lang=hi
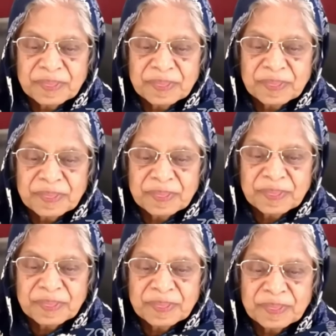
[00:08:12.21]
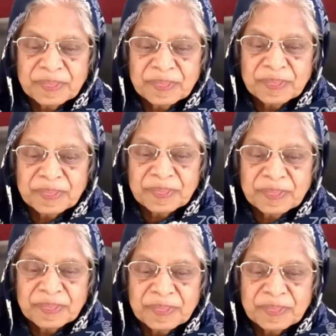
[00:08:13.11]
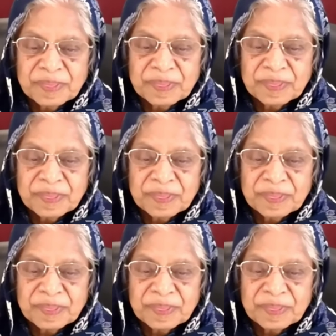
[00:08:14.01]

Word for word: और मिट्टी जो है वो हम है